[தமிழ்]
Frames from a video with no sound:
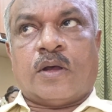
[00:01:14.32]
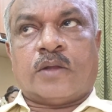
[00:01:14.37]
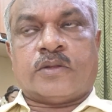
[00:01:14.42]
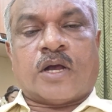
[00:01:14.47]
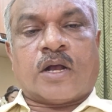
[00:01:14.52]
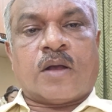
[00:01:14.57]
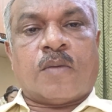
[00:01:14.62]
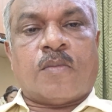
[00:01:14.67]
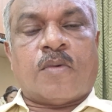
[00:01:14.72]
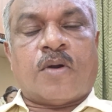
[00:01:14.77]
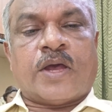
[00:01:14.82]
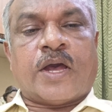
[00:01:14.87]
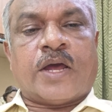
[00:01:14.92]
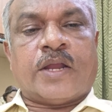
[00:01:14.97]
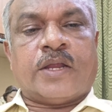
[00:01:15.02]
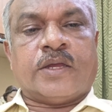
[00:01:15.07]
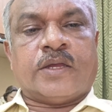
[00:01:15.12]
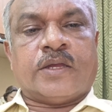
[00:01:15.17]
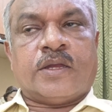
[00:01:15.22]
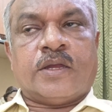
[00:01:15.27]
தங்கமாக
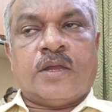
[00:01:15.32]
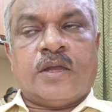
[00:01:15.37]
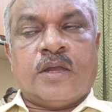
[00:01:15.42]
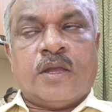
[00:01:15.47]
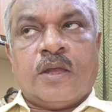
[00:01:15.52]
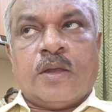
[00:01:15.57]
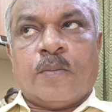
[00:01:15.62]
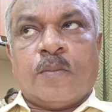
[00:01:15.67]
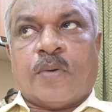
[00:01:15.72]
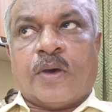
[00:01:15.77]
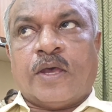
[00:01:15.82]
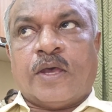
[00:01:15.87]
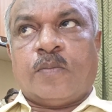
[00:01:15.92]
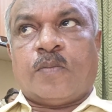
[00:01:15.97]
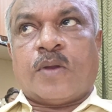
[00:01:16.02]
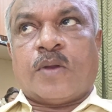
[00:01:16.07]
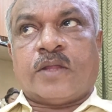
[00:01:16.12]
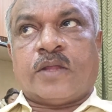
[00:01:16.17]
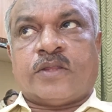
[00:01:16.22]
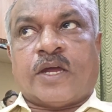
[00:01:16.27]
யார்
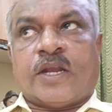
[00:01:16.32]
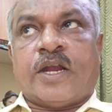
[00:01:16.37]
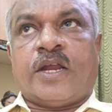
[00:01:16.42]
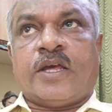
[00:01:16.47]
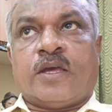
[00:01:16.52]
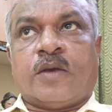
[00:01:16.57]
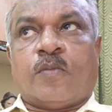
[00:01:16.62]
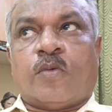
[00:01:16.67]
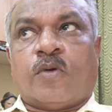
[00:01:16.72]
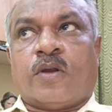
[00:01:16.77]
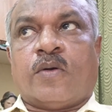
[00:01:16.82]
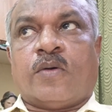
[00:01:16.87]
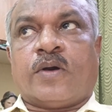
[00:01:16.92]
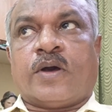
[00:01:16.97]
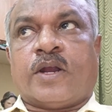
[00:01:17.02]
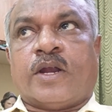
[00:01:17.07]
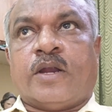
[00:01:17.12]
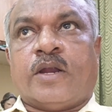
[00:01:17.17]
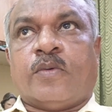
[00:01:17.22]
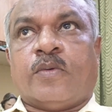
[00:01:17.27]
பைப்பில் தண்ணி அடிக்க
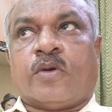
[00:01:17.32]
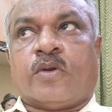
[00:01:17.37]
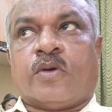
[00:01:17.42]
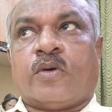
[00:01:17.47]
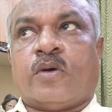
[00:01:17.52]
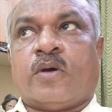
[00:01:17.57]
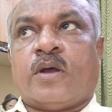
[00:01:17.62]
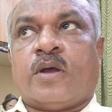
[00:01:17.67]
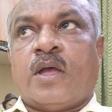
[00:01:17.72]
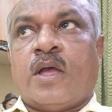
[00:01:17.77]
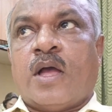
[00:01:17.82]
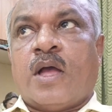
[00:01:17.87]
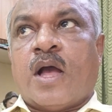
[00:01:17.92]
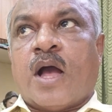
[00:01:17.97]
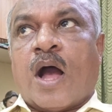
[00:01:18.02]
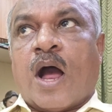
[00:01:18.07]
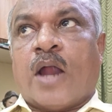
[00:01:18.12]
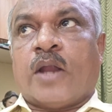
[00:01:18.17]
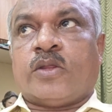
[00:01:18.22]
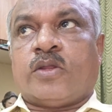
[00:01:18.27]
போனவங்க ரெண்டு பேரும்
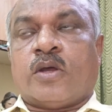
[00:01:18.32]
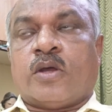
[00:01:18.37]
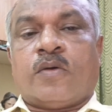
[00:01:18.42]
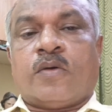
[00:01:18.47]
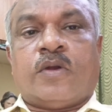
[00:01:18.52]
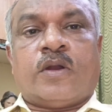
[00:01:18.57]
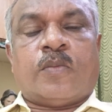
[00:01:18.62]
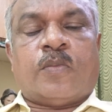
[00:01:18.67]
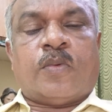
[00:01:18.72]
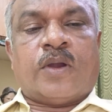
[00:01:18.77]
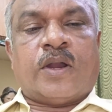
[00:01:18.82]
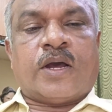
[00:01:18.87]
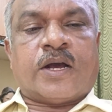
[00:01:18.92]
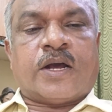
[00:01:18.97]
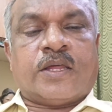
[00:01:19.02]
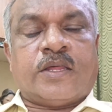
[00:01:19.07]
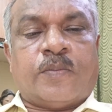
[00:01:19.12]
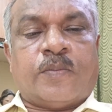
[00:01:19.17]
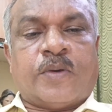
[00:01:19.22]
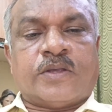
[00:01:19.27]
அடுத்தவங்க வீட்டு பிள்ளை
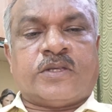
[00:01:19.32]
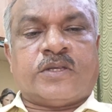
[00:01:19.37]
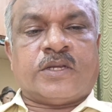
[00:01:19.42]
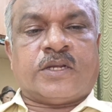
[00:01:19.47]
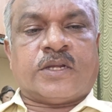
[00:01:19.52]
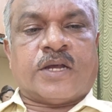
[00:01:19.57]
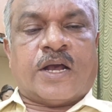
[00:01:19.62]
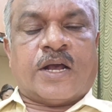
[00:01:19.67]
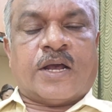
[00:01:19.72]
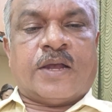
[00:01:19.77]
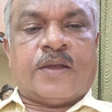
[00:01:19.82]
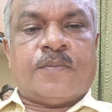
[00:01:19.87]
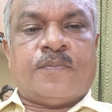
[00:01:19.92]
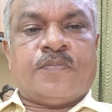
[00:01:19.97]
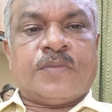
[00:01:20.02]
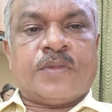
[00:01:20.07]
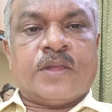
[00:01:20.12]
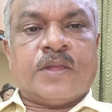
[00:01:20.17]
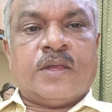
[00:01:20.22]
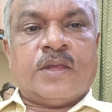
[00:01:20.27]
கதையை பேசிகிட்டு இருக்காங்க
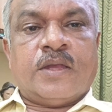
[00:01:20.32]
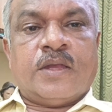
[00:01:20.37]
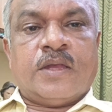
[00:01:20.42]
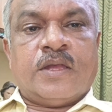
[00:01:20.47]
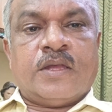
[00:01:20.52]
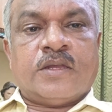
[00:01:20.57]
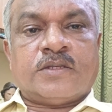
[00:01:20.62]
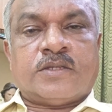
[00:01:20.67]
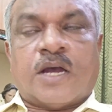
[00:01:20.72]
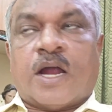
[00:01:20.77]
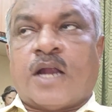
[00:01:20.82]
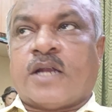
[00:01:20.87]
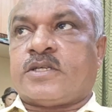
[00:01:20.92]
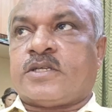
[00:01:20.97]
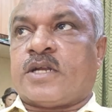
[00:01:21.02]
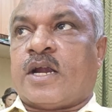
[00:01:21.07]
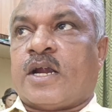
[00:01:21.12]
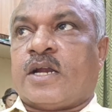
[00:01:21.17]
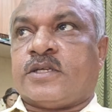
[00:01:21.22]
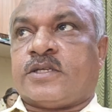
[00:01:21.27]

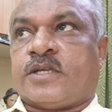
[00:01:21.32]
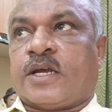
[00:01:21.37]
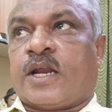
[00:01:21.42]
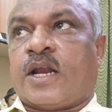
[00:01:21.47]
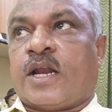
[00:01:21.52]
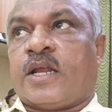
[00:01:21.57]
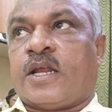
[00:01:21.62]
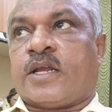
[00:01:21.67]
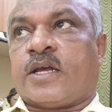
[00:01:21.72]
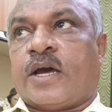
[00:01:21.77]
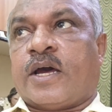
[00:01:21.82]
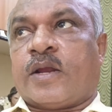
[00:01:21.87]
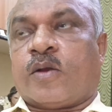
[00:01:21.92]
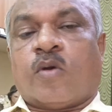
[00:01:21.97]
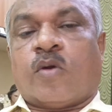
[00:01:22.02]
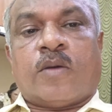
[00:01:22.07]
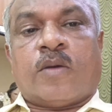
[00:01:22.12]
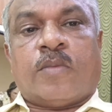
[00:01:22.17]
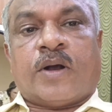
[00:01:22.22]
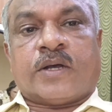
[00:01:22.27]
சான்ஸ் நாட்டு சென்னையில் இருக்கார்
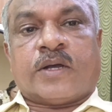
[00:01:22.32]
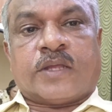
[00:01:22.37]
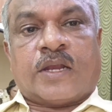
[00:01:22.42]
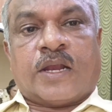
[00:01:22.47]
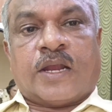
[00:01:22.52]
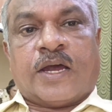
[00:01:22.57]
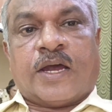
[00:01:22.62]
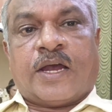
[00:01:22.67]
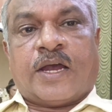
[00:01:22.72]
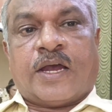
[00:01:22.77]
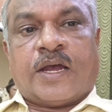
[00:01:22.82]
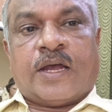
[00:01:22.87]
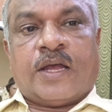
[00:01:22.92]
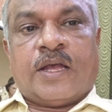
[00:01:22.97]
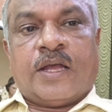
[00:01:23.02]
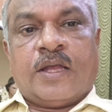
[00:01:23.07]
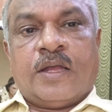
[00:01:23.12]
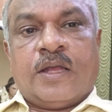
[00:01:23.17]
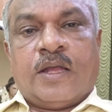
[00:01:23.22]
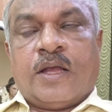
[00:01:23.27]
கோடம்பாக்கத்தில்
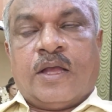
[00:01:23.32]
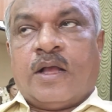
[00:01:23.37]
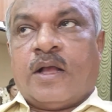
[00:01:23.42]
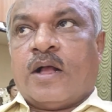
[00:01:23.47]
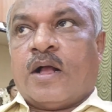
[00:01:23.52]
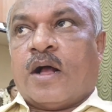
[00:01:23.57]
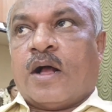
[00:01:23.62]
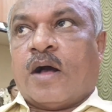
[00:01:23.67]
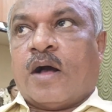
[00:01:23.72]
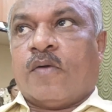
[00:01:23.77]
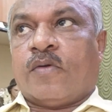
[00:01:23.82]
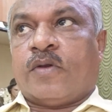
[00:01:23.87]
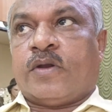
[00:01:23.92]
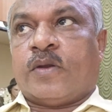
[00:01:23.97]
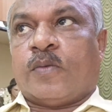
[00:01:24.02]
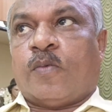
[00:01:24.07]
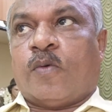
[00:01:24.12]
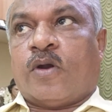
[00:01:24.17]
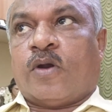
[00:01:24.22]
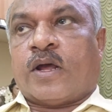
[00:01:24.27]

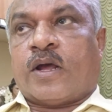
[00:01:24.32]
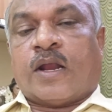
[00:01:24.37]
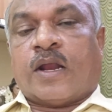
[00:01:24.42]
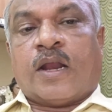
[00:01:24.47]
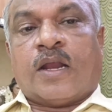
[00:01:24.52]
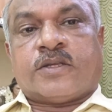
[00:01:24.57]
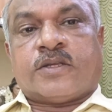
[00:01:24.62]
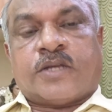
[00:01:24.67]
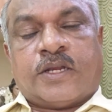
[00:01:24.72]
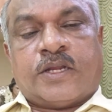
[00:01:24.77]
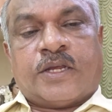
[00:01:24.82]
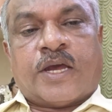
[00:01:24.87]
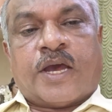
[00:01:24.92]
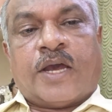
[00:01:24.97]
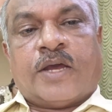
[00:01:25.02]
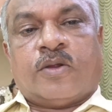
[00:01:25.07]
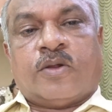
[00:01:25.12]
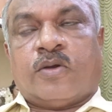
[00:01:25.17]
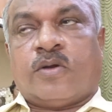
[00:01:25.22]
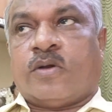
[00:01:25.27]
அவர்கிட்ட போனால் நல்லா
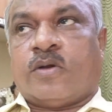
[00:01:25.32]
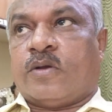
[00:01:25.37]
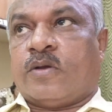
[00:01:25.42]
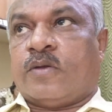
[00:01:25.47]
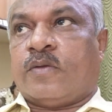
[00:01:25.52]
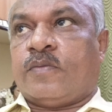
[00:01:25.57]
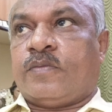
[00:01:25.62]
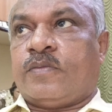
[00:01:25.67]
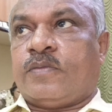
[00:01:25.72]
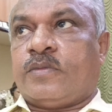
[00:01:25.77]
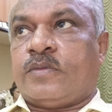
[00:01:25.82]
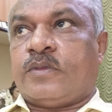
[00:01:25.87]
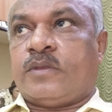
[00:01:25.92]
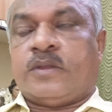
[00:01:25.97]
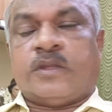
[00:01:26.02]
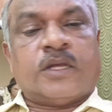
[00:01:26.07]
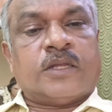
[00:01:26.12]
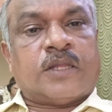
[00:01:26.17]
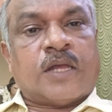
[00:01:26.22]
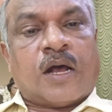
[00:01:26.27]
சரியாயிரும்
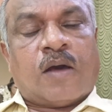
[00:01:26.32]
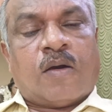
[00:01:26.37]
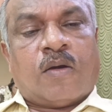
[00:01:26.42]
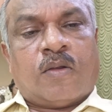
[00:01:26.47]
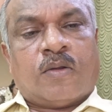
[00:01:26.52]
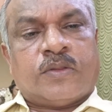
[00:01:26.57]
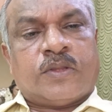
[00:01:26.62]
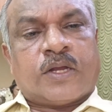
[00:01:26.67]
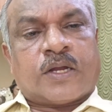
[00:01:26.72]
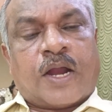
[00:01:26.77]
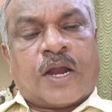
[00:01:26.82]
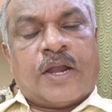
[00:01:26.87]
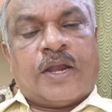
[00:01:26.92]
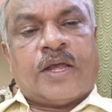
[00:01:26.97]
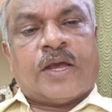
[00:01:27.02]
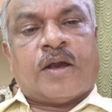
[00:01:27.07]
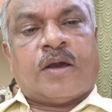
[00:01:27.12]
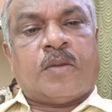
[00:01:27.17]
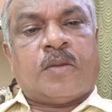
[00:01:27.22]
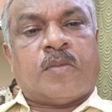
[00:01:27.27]
இந்த தகவல் வந்து
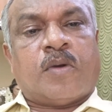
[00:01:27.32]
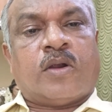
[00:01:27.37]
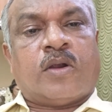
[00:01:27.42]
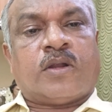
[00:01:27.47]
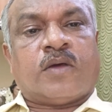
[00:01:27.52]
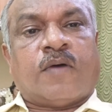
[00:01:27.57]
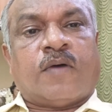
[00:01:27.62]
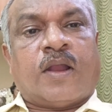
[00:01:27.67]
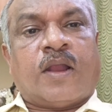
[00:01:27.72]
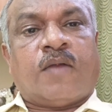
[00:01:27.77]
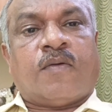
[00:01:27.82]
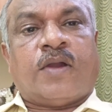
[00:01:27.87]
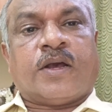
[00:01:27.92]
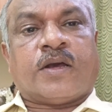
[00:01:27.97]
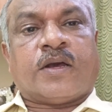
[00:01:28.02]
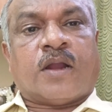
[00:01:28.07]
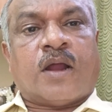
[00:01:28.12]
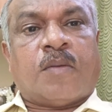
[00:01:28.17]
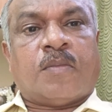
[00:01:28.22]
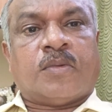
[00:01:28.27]
கன்னியாகுமரி மாவட்டம் வல்லவழி
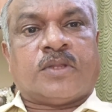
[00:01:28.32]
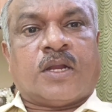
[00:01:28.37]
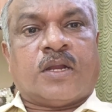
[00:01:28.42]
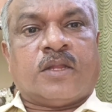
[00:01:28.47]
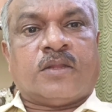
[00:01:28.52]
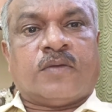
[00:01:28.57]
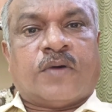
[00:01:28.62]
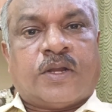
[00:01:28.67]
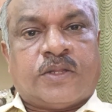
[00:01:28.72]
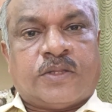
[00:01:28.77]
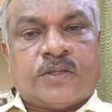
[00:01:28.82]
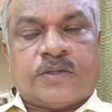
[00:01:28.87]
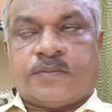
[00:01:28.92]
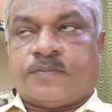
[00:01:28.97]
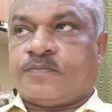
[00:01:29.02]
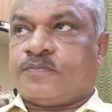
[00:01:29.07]
கிராமத்திலேருந்து வருது